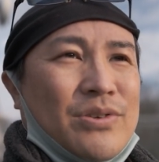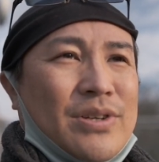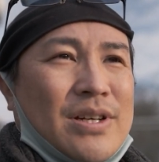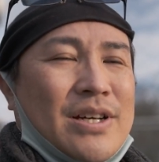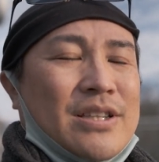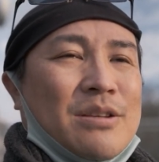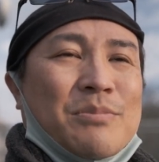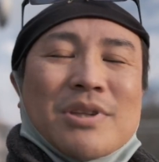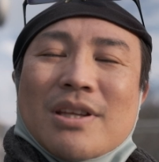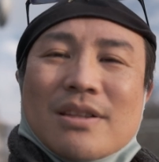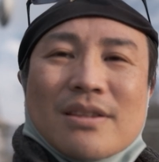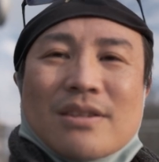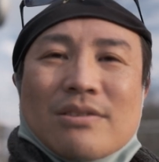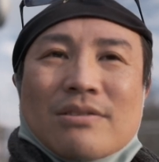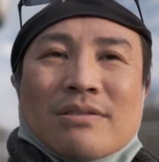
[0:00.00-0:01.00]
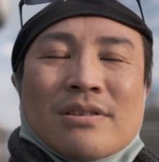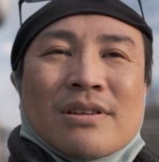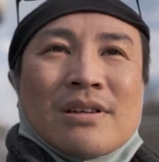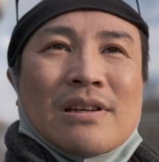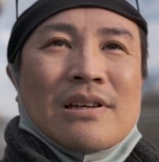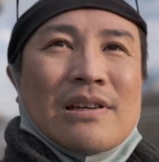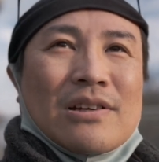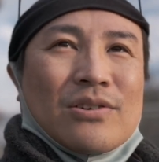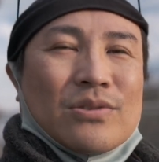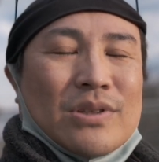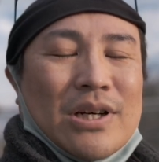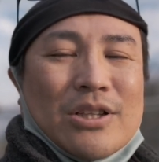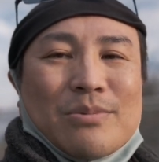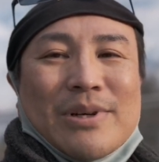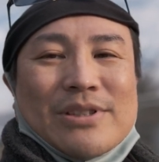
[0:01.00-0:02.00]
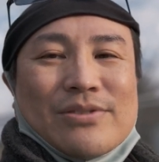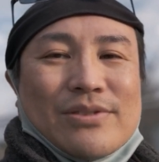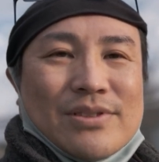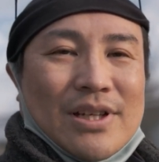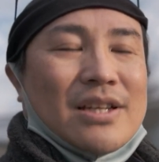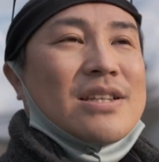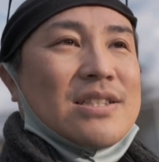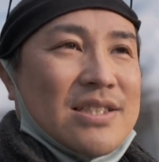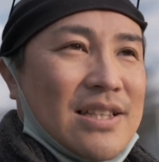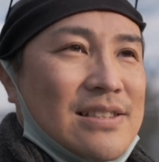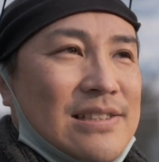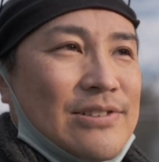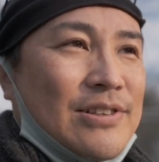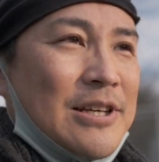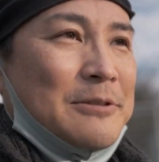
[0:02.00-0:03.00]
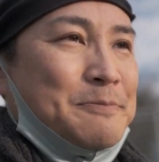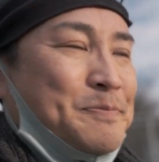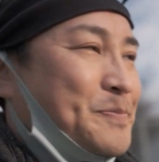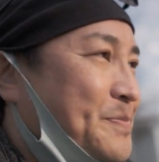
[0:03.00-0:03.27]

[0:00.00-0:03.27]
距離変えてみてっていうことアドバイスをさっきしたんですよね。